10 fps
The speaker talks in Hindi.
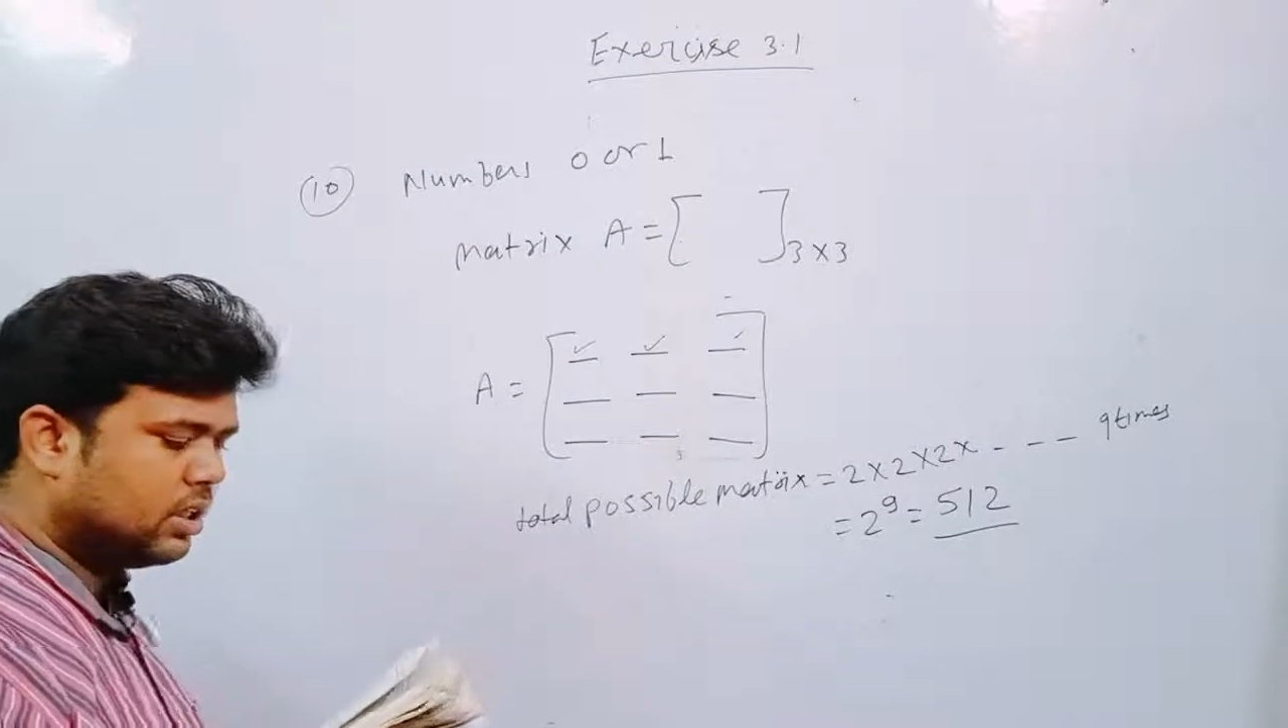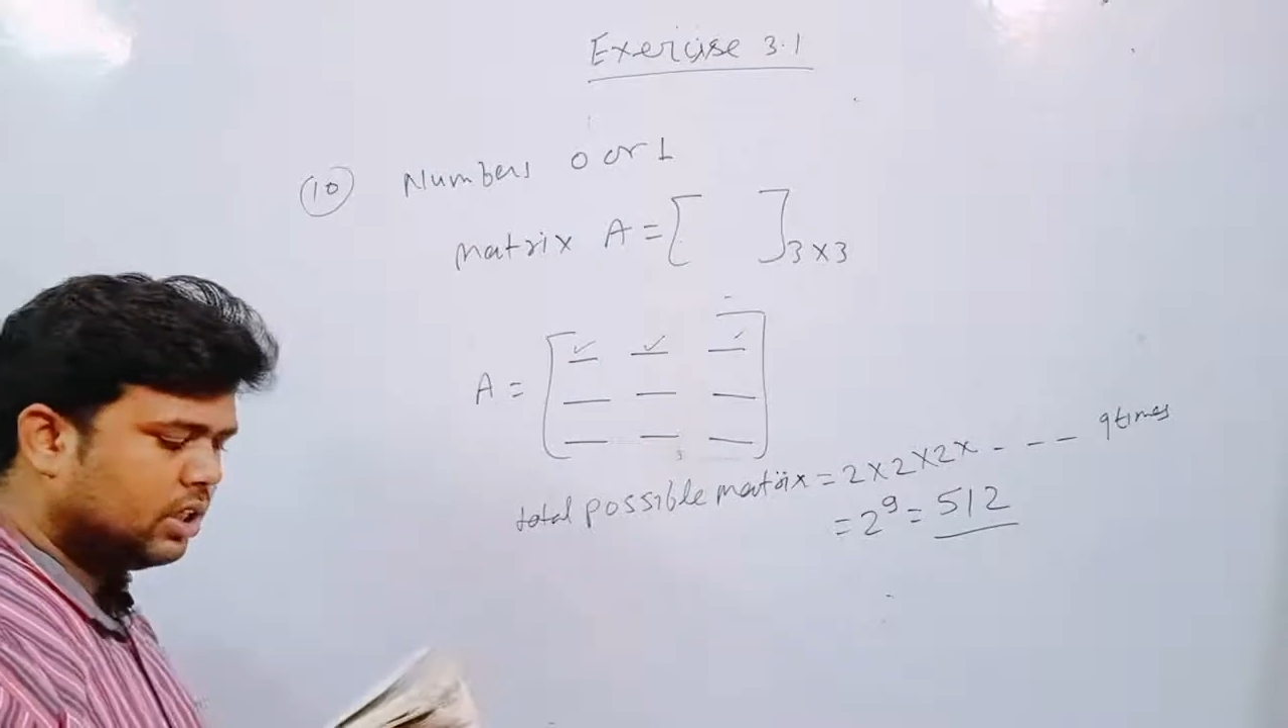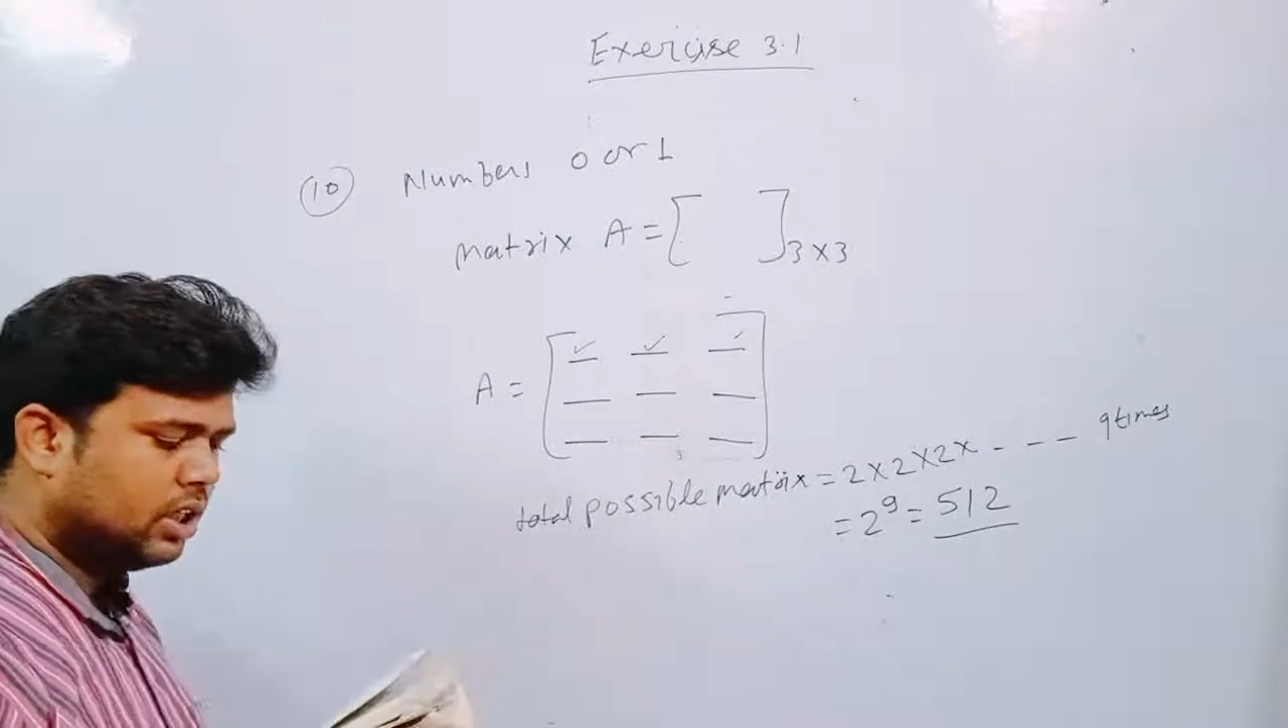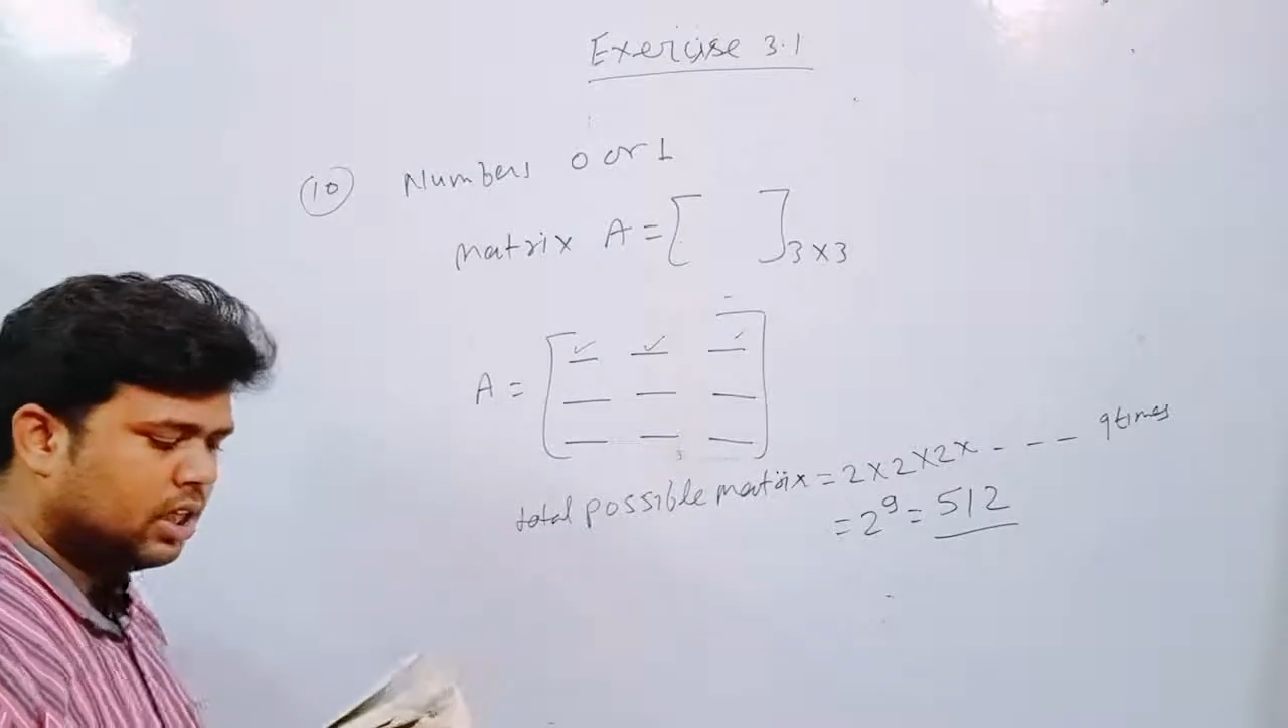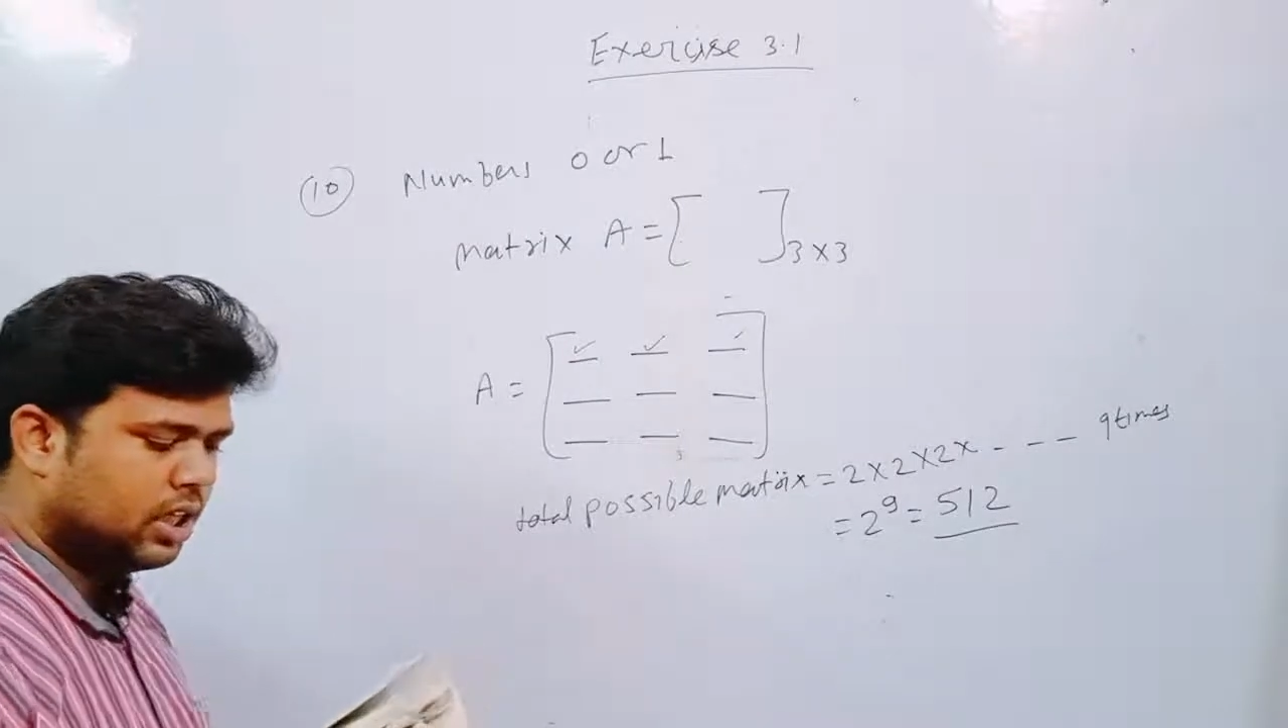
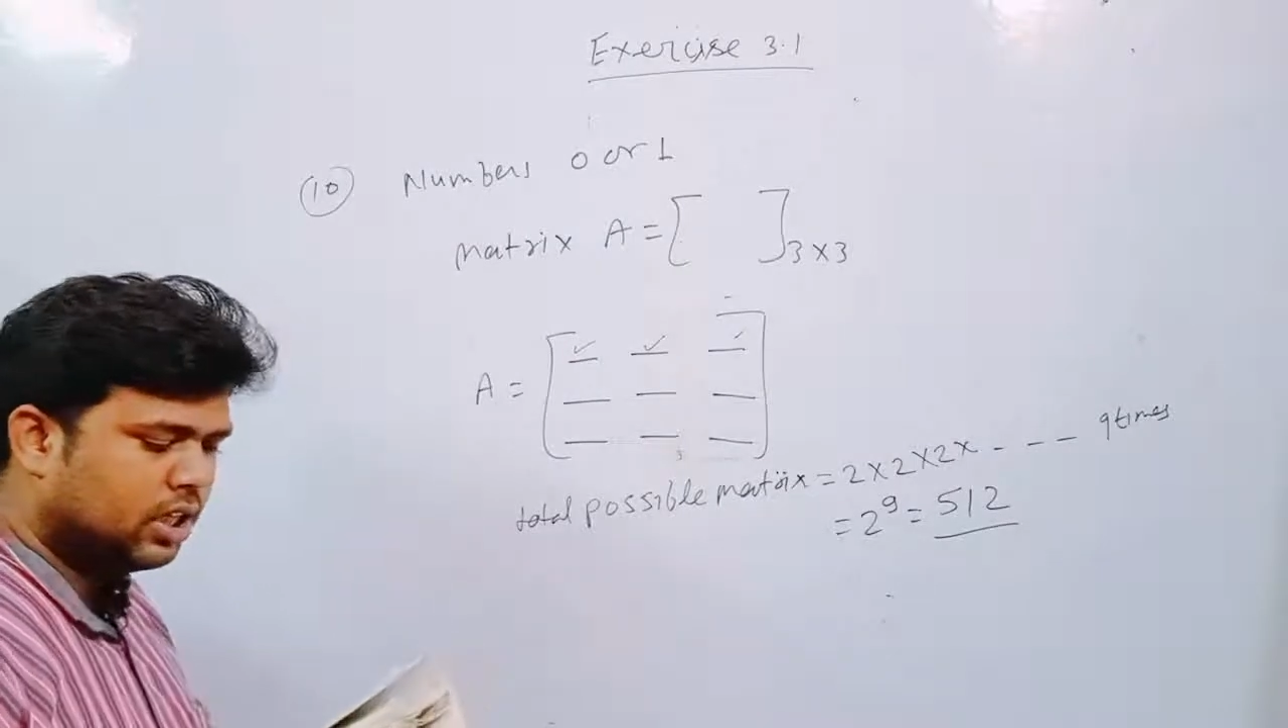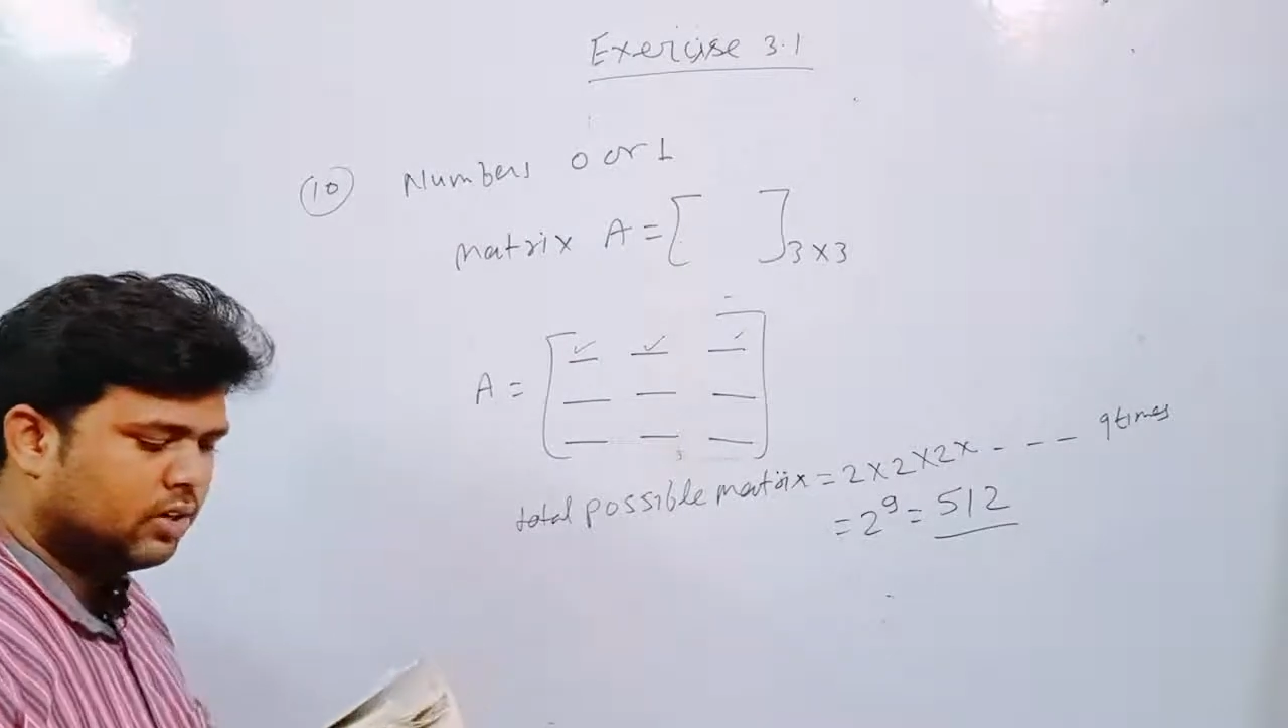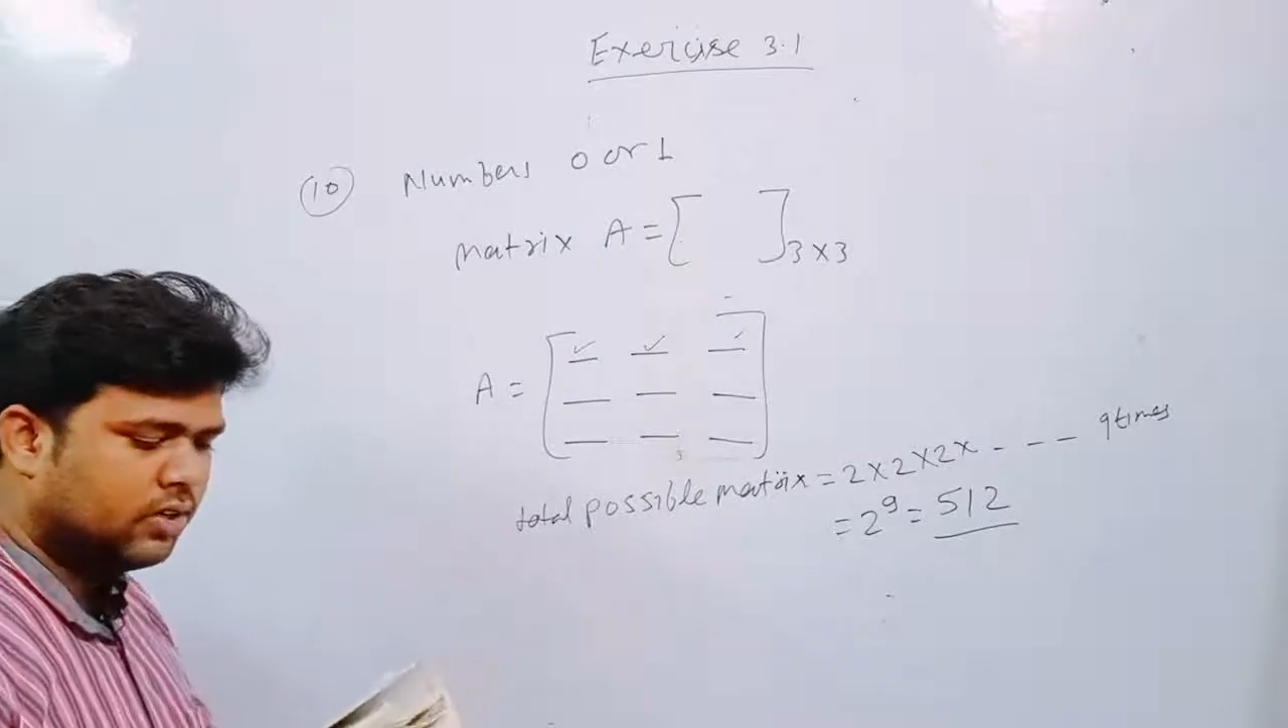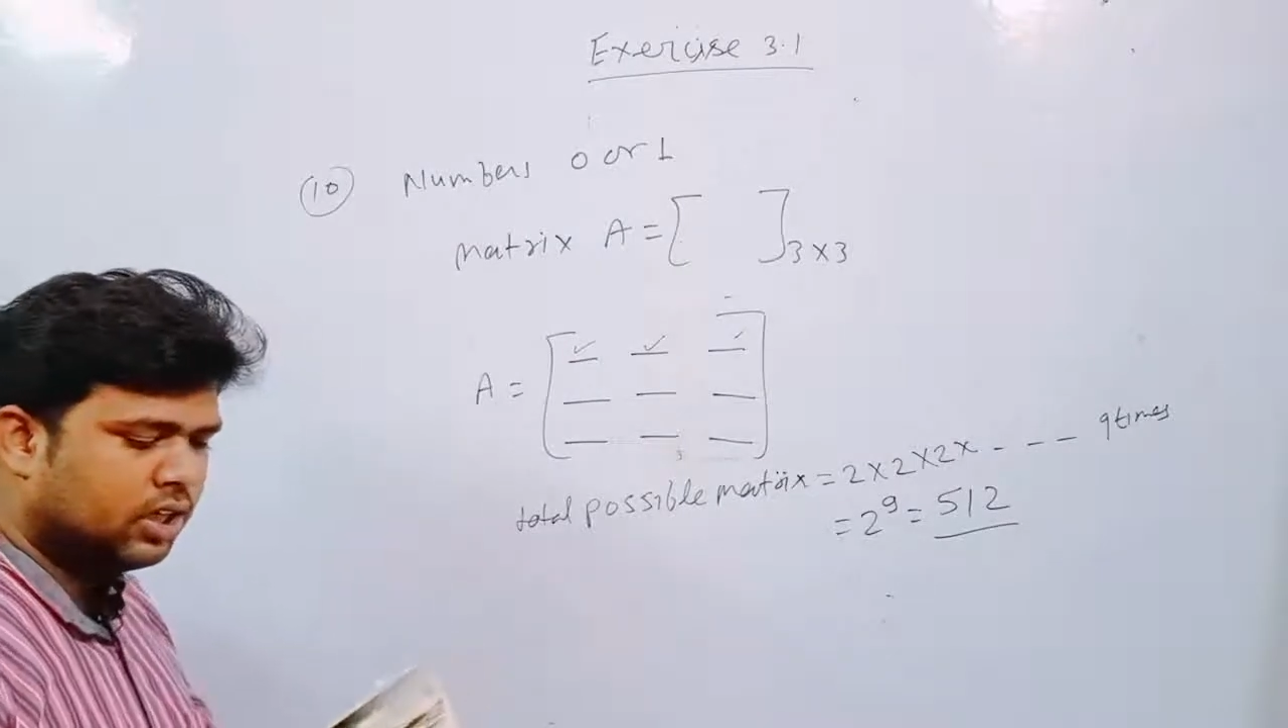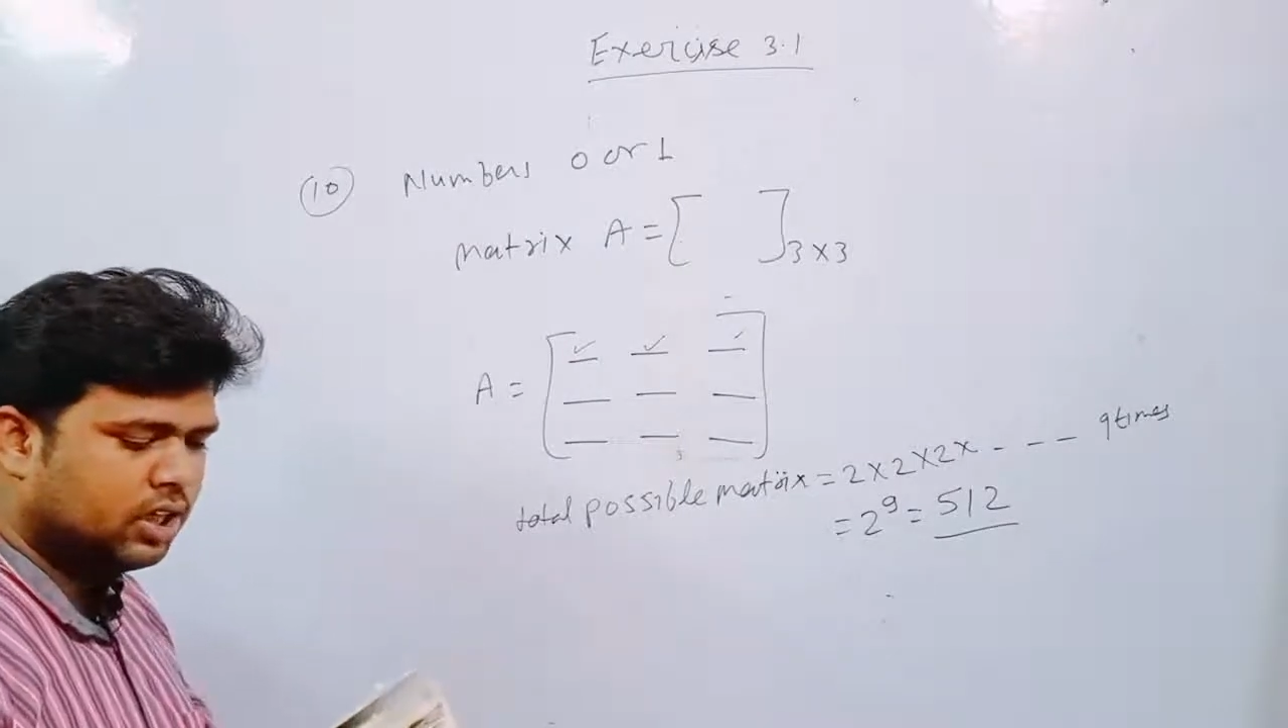सी एट्टी वन है